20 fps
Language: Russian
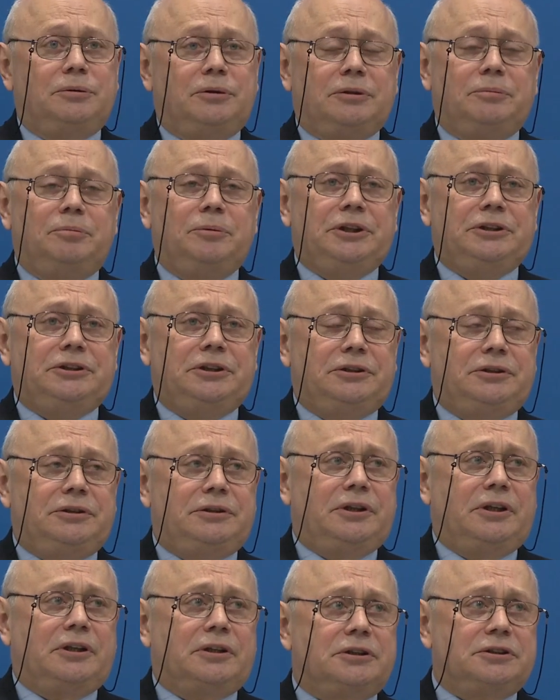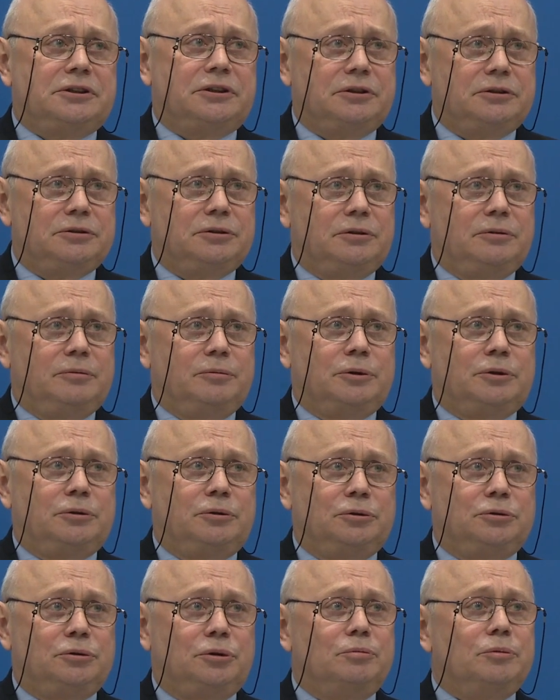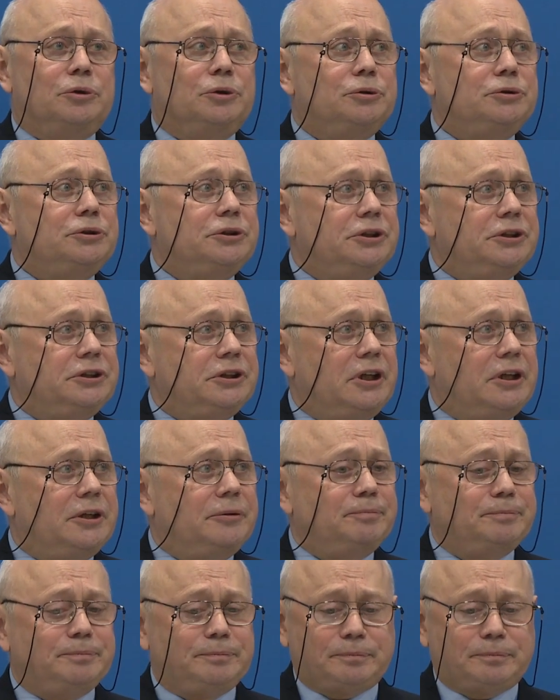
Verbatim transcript: отметить также вот то, что мы услышали.